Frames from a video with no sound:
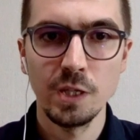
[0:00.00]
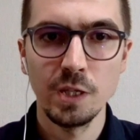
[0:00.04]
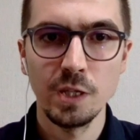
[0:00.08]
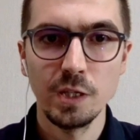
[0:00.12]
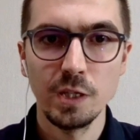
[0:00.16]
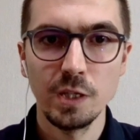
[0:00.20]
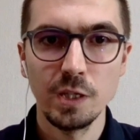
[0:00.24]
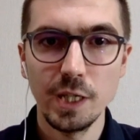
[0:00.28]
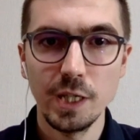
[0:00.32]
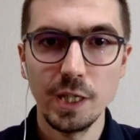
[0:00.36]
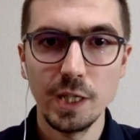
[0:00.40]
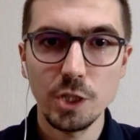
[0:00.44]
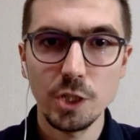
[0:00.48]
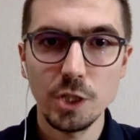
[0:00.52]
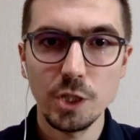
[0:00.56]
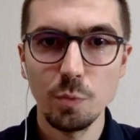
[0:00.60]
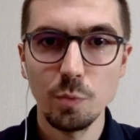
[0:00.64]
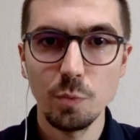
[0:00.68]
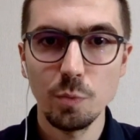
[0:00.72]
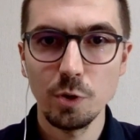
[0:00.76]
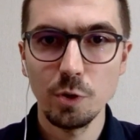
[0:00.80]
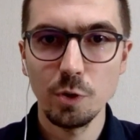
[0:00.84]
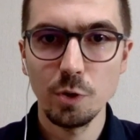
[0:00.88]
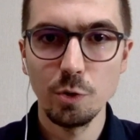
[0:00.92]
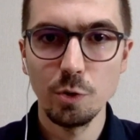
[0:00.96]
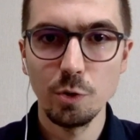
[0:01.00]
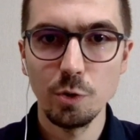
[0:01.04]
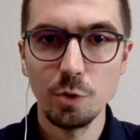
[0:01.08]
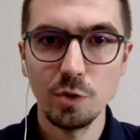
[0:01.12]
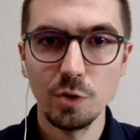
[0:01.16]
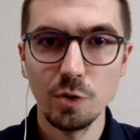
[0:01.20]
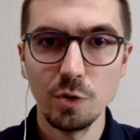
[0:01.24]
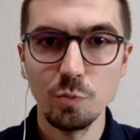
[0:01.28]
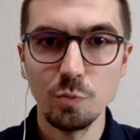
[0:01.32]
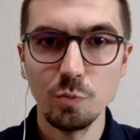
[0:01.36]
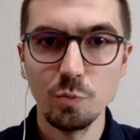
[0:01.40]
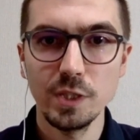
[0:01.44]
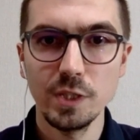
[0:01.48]
Третье, что приходит на
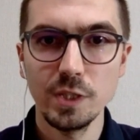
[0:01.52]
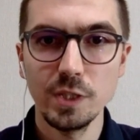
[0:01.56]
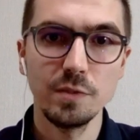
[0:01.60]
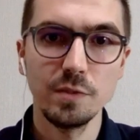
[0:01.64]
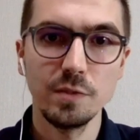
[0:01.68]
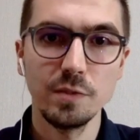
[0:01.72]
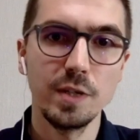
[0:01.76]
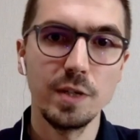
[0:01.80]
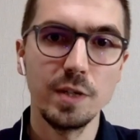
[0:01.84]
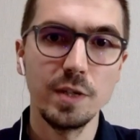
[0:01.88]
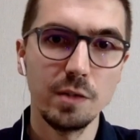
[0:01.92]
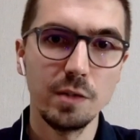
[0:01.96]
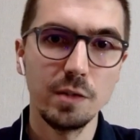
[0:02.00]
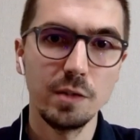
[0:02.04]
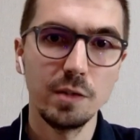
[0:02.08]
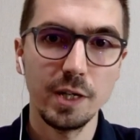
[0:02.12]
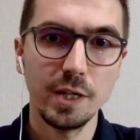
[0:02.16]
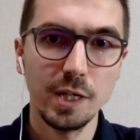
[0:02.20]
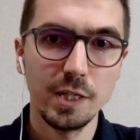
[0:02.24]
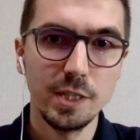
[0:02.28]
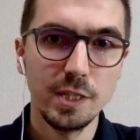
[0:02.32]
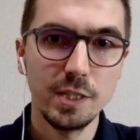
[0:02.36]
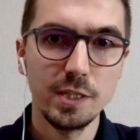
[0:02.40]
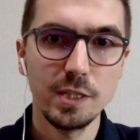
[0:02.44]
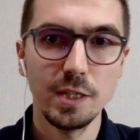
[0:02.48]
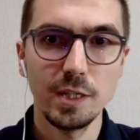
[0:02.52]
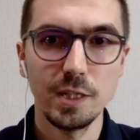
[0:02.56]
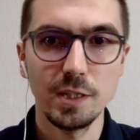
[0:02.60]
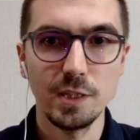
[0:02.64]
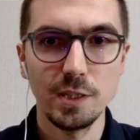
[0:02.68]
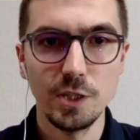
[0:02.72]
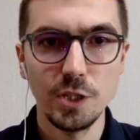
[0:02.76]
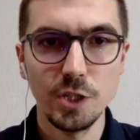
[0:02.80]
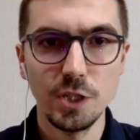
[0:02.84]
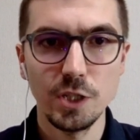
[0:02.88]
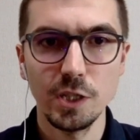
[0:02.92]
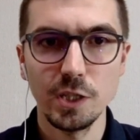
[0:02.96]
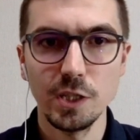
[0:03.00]
ум, это файловое хранение
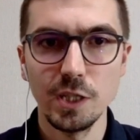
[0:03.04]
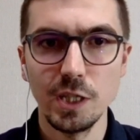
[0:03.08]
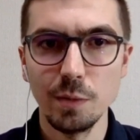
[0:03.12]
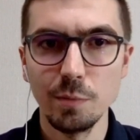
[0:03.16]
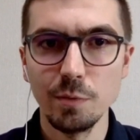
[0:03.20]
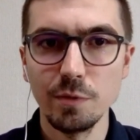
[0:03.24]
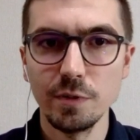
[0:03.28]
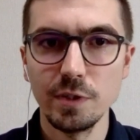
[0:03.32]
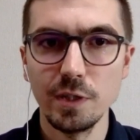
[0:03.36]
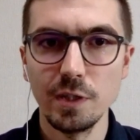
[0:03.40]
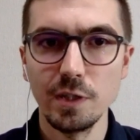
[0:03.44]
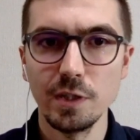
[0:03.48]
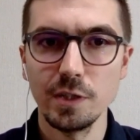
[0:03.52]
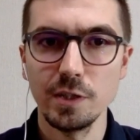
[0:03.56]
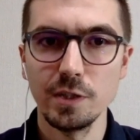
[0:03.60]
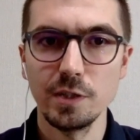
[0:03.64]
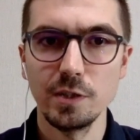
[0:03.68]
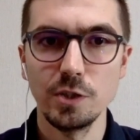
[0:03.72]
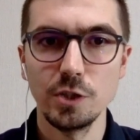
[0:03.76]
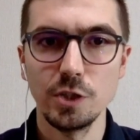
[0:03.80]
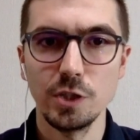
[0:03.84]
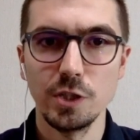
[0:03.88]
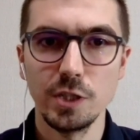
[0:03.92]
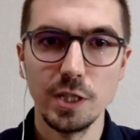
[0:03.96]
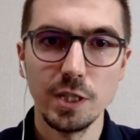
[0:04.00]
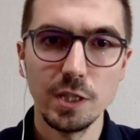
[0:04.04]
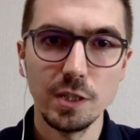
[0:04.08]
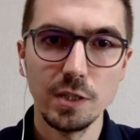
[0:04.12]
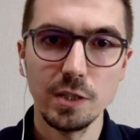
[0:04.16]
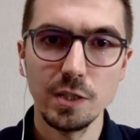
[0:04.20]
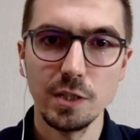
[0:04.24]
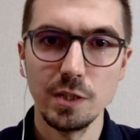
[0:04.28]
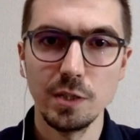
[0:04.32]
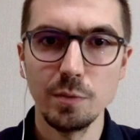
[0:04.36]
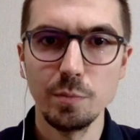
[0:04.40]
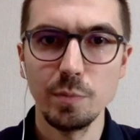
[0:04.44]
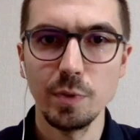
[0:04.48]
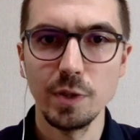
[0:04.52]
различных требовательных
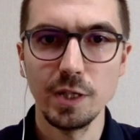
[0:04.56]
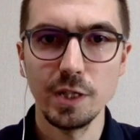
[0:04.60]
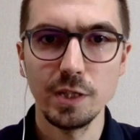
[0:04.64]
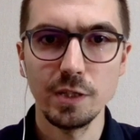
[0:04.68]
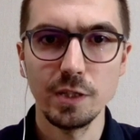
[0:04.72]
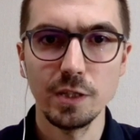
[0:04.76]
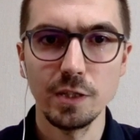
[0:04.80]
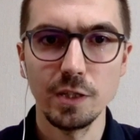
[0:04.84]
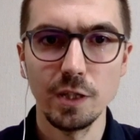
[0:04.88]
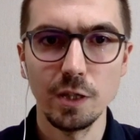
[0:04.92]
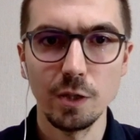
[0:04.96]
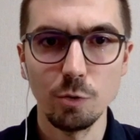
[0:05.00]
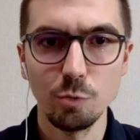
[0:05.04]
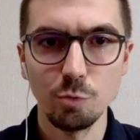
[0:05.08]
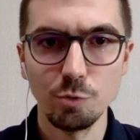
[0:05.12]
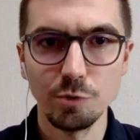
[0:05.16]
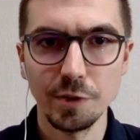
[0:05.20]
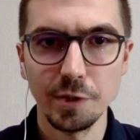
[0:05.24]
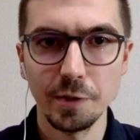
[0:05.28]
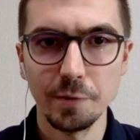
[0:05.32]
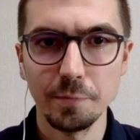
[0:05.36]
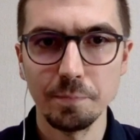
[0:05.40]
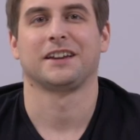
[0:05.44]
инженерных и проектных нагрузок.